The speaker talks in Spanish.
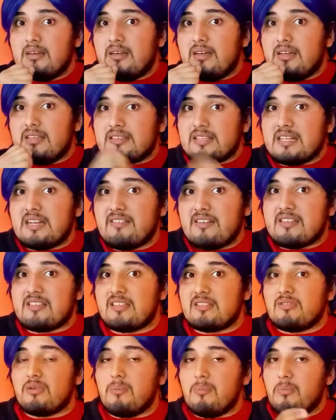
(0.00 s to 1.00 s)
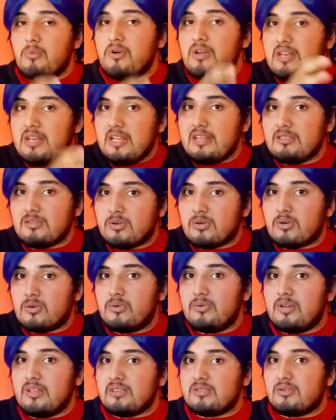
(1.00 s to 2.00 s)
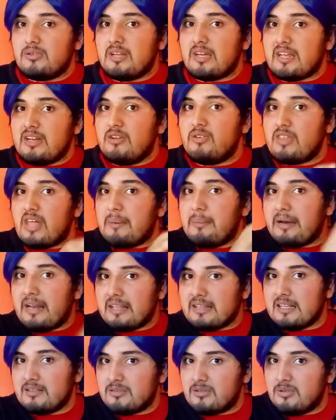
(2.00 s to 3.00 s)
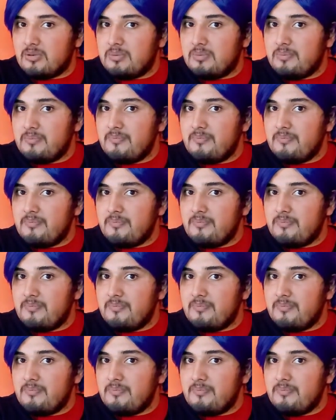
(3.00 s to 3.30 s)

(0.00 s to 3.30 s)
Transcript: Están avanzando muy lento con una historia que no da para tanto.